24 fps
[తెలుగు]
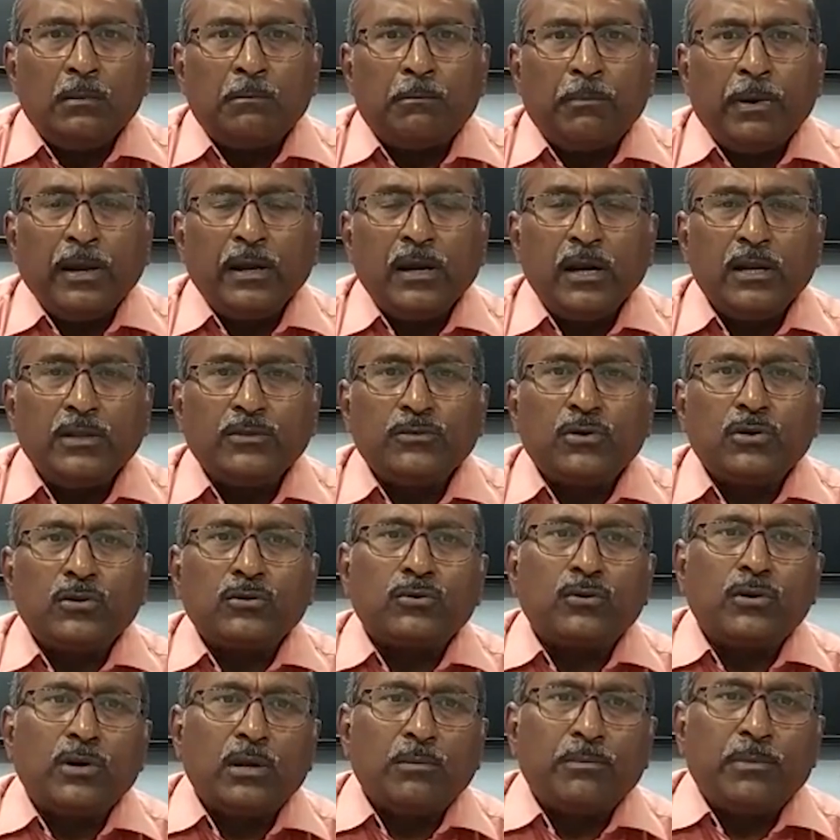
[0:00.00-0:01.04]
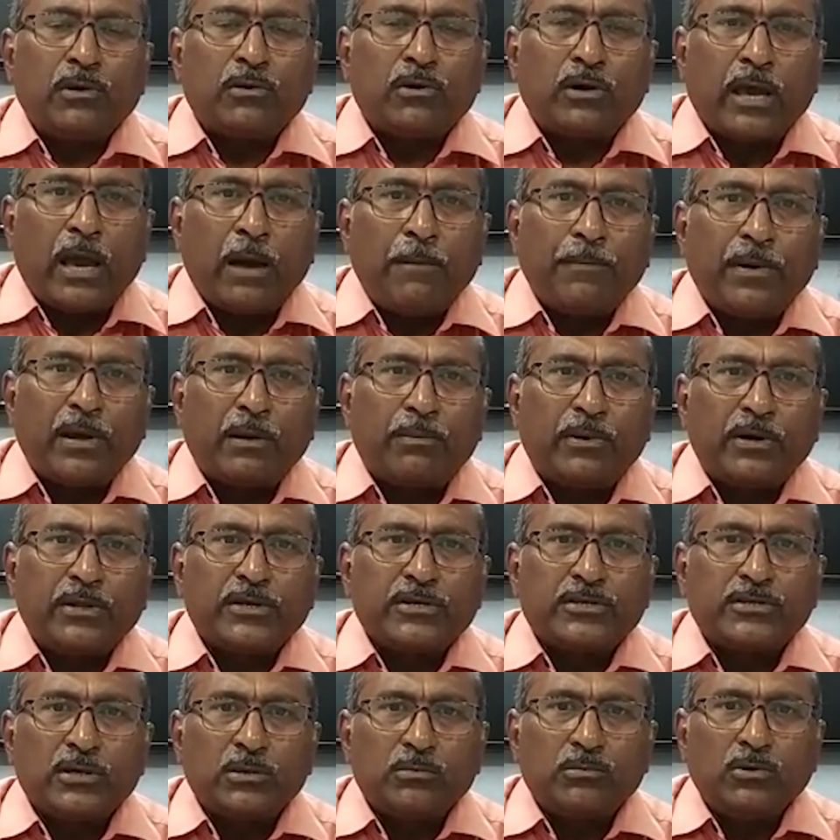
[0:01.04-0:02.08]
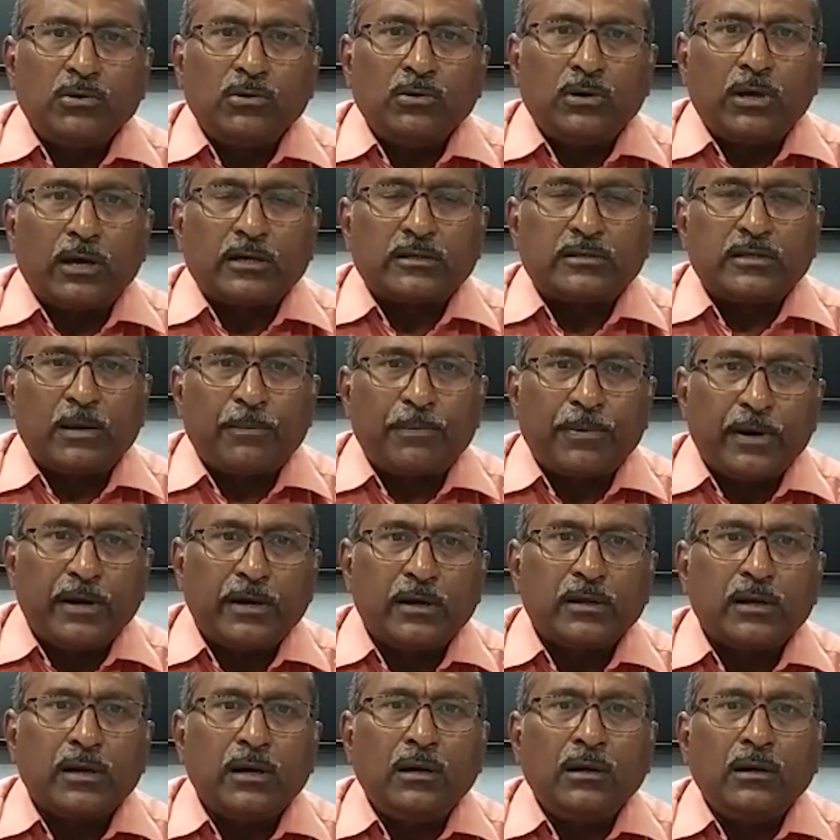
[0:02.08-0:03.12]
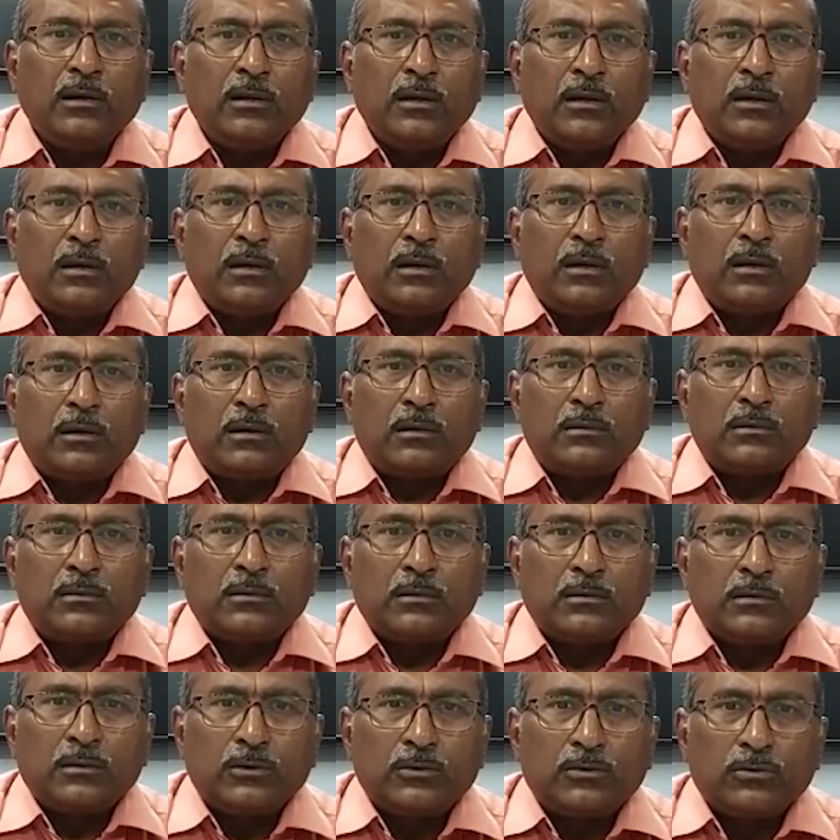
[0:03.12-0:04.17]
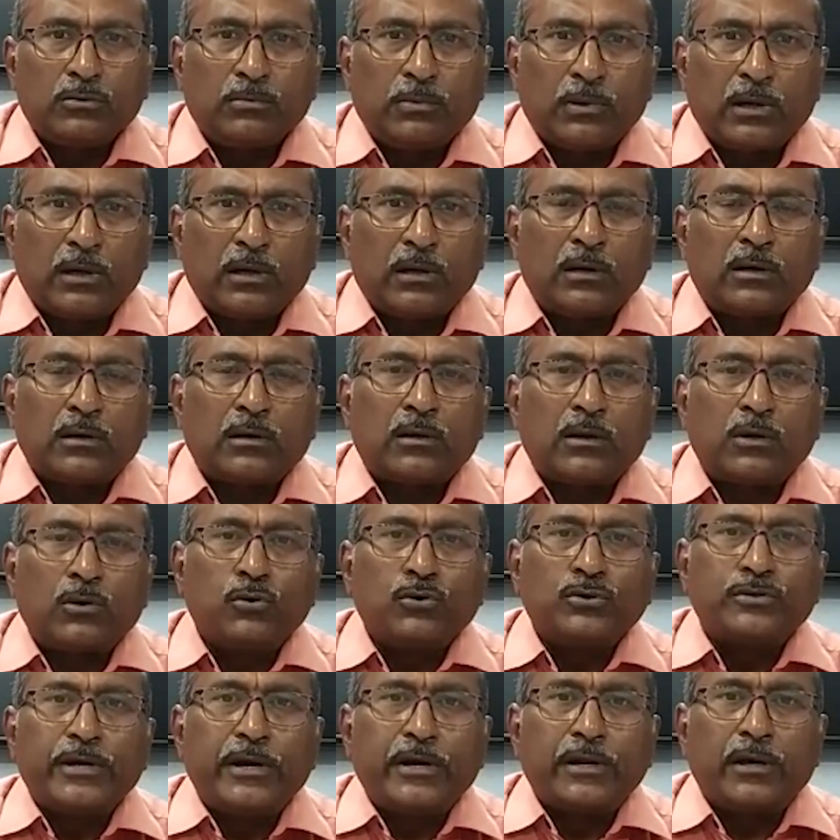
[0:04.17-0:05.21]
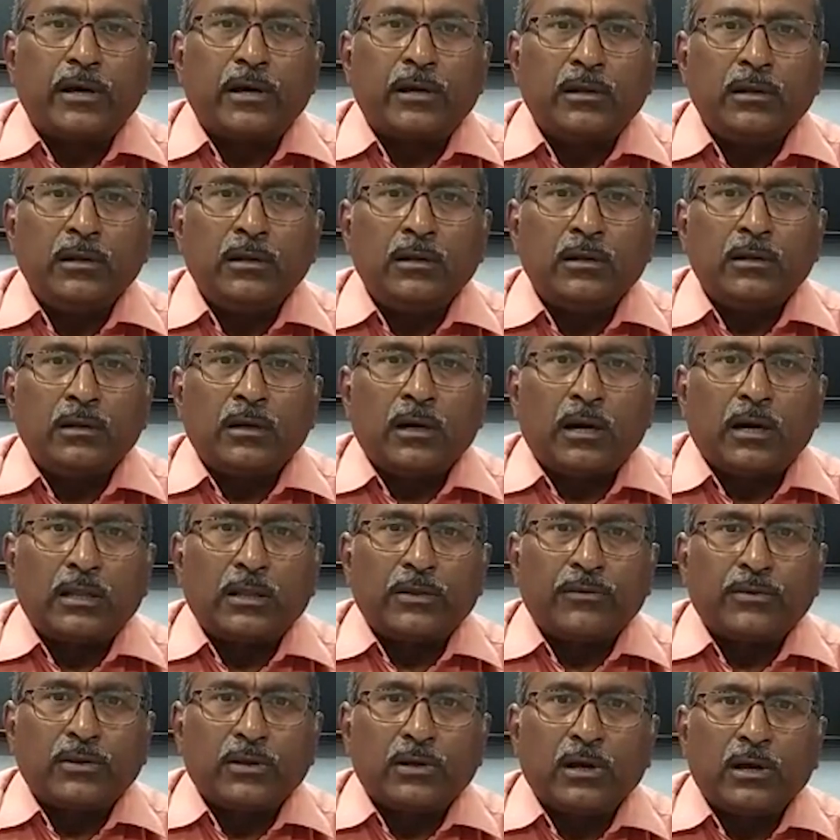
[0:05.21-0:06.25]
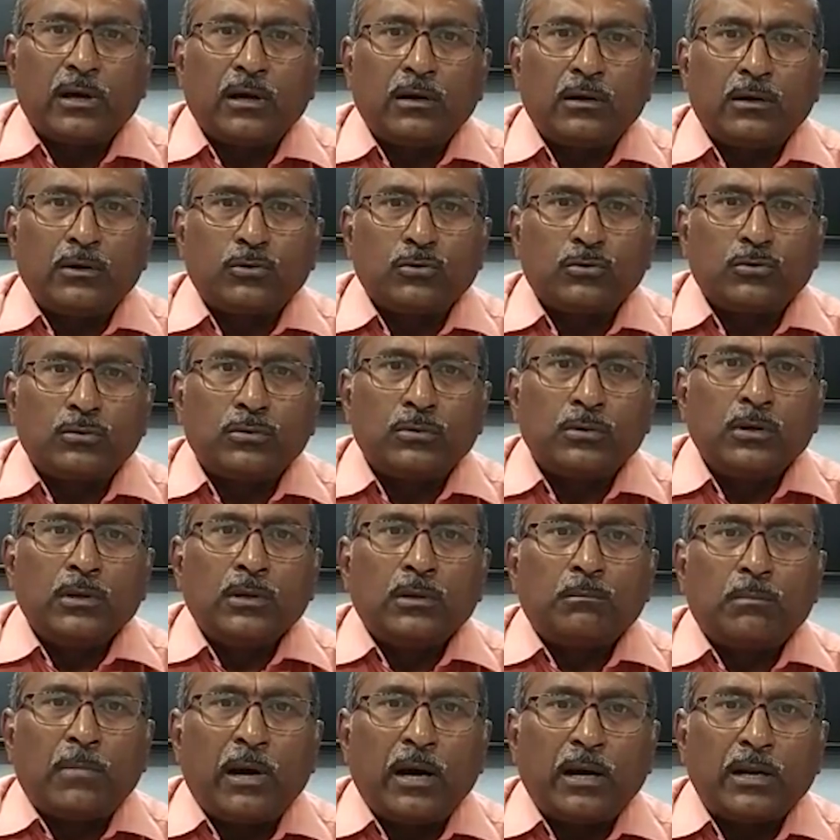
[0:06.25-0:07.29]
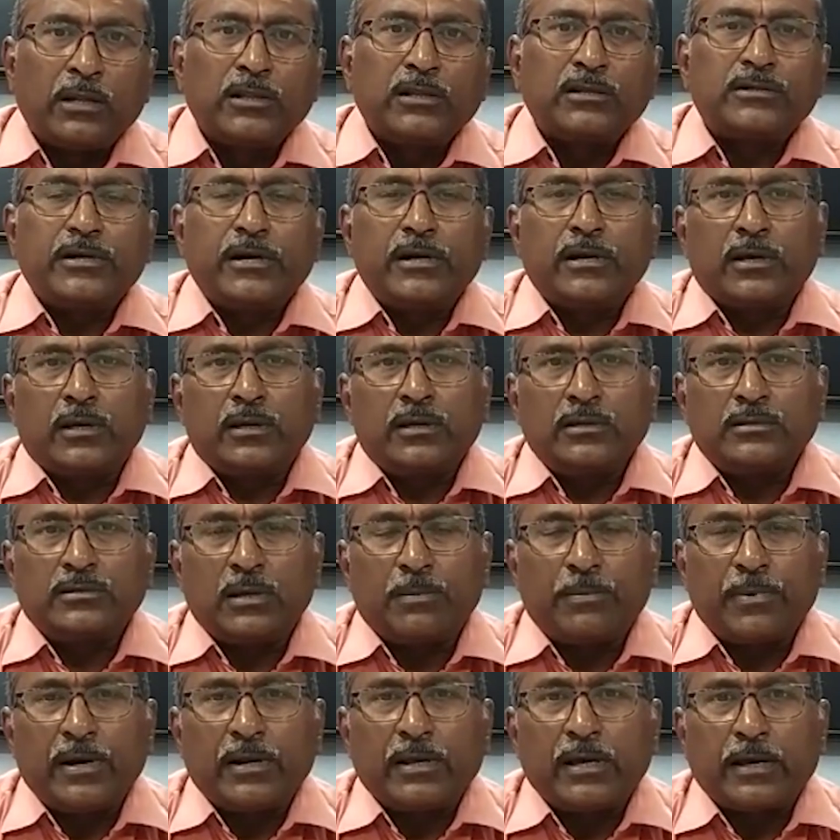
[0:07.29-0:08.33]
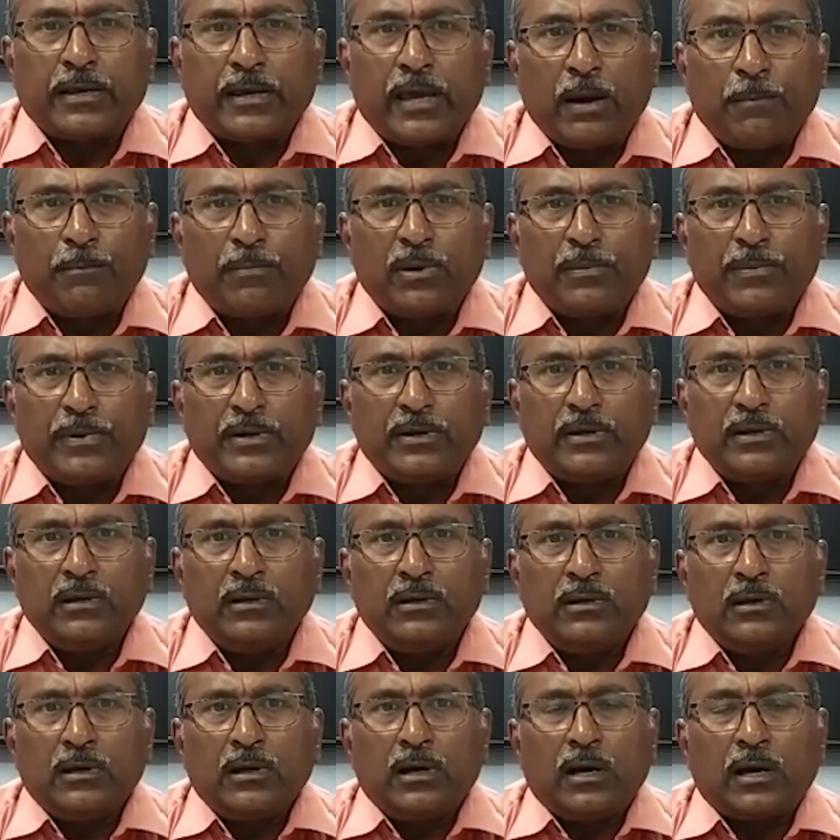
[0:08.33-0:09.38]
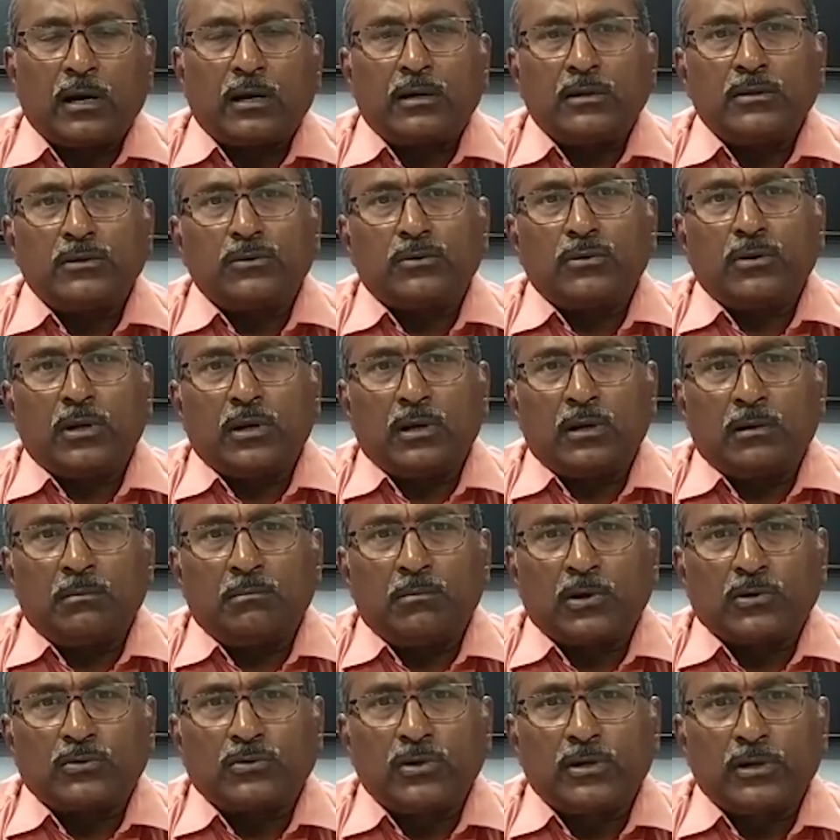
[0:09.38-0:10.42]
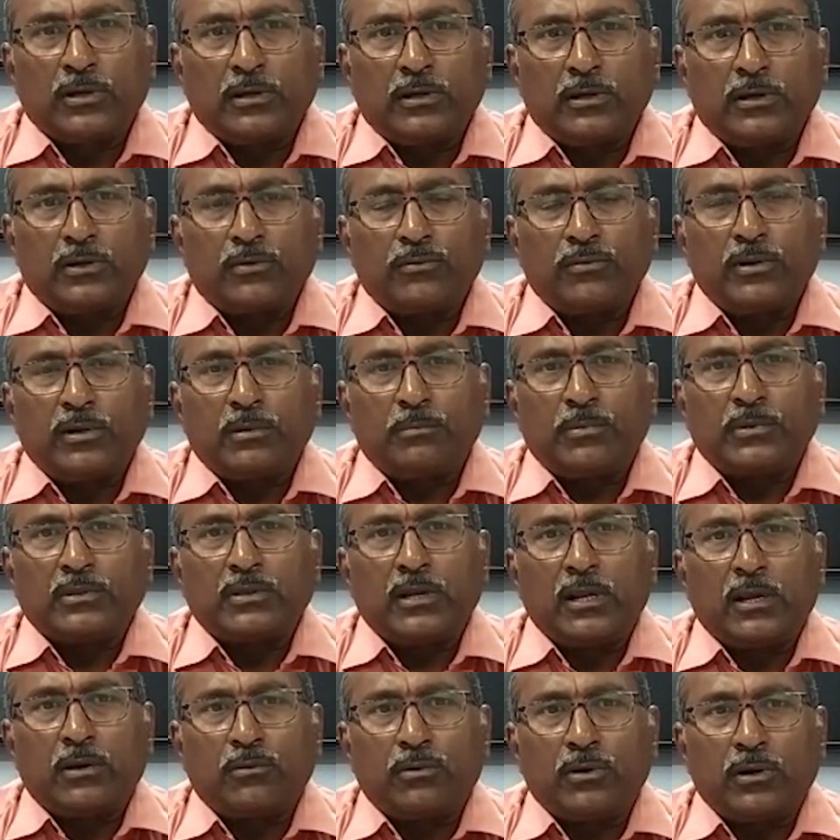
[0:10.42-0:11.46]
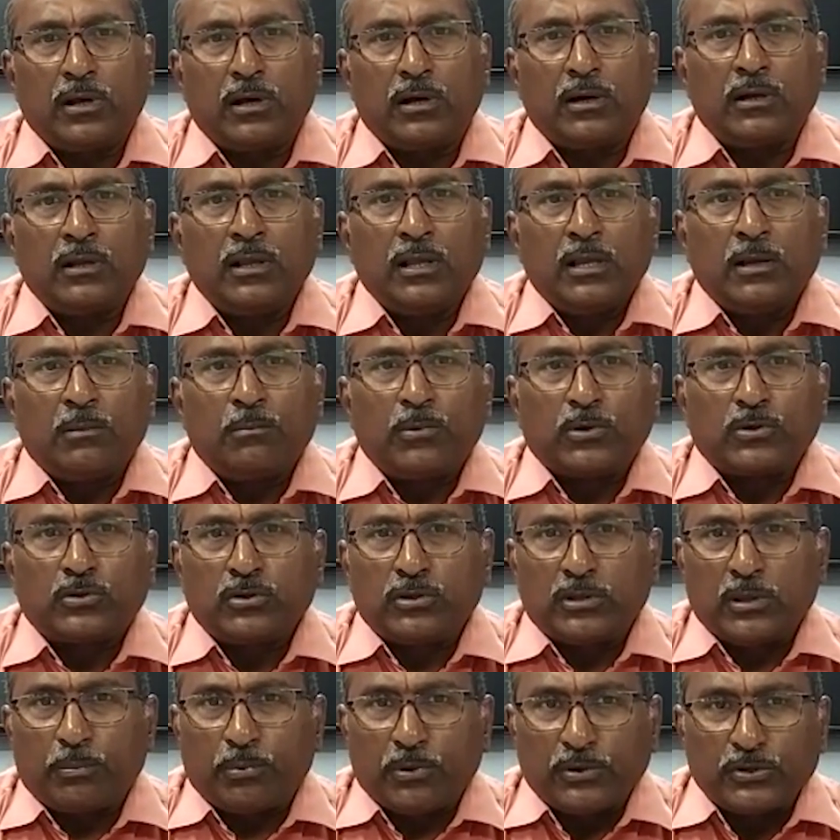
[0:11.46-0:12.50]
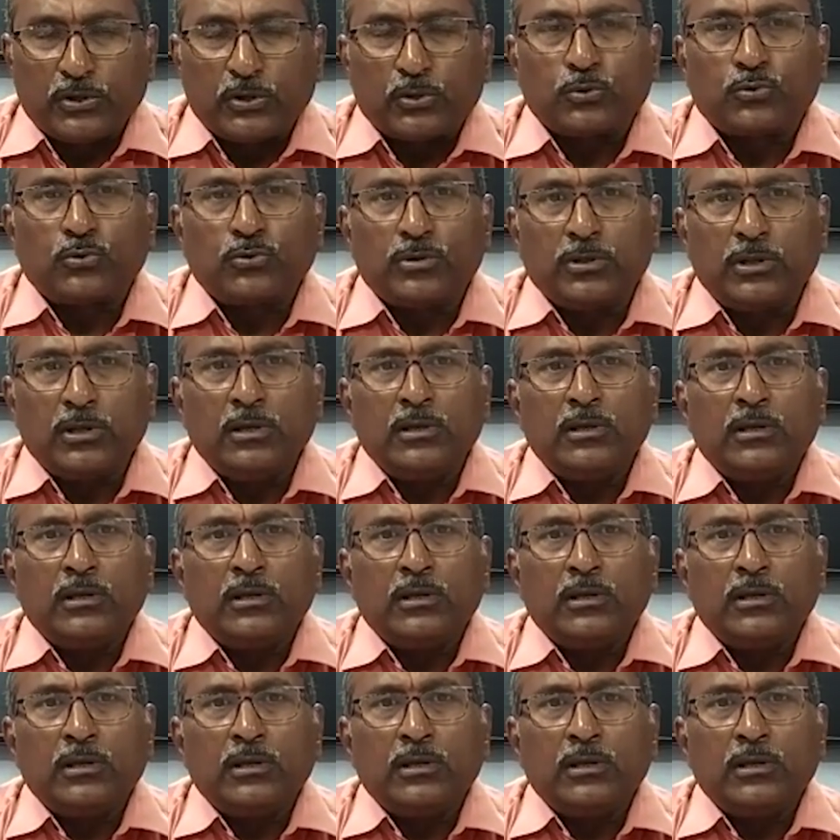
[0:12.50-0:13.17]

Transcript: పైకి వెళ్ళిన తర్వాత కూడా మేము క్యాంప్ ఏర్పాటు చేశాము అక్కడ సెపరేట్ గా ఇటు మన కర్నూలు సైడ్ కానీ అదేవిధంగా అటు మహానంది సైడ్ గానీ సెపరేట్ గా క్యాంపులు పెట్టి అక్కడి నుంచి కూడా భక్తులకి ఎటువంటి ఇబ్బంది లేకుండా వసతులు తిప్పడం జరుగుతుంది